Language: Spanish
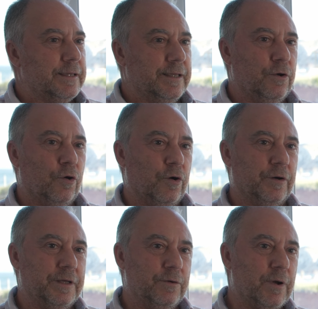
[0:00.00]
Y,
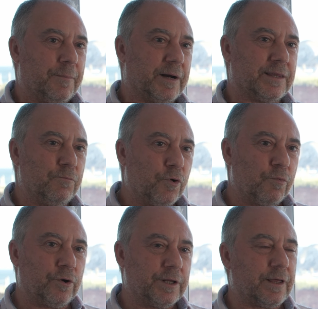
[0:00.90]
lo, y una parte
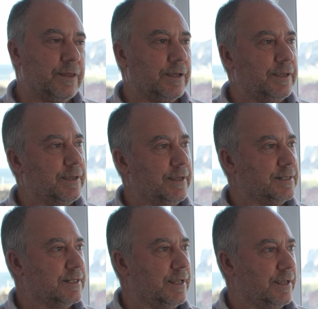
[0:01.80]
muy bonita de aquí
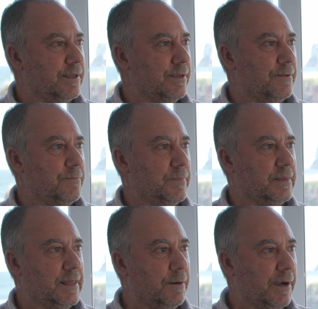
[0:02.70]
es que
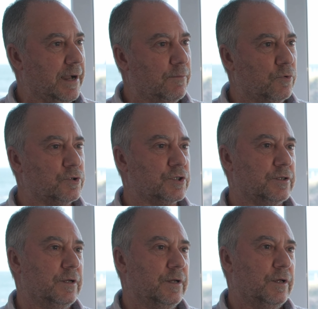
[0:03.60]

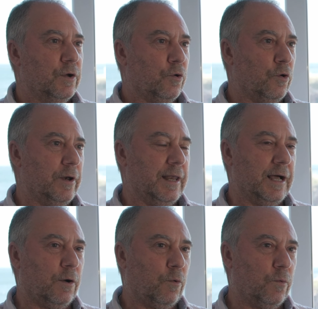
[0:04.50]
trabajamos con
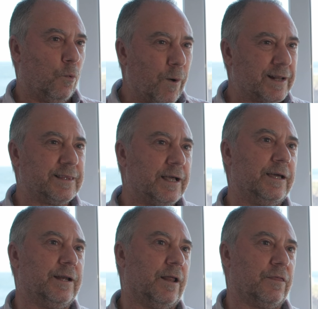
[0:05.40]
la cuarta
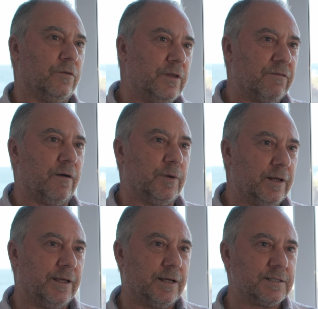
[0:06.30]
generación de
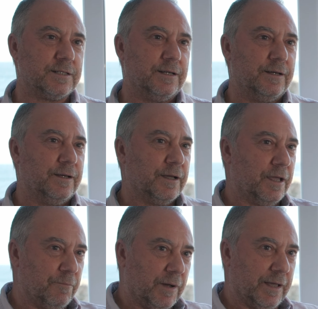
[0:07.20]
familias
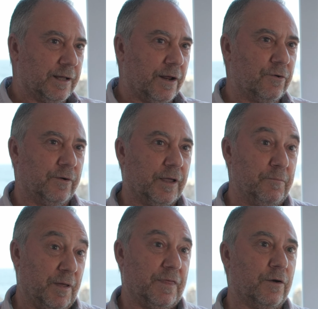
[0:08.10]
que, claro, que
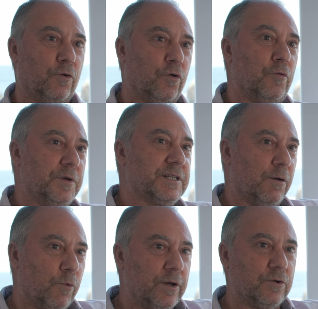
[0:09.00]
empezaron como mis
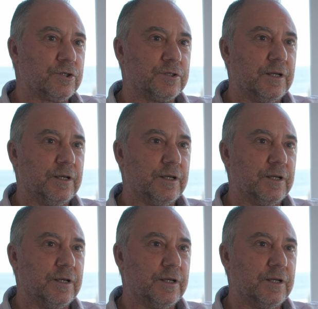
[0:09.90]
abuelos,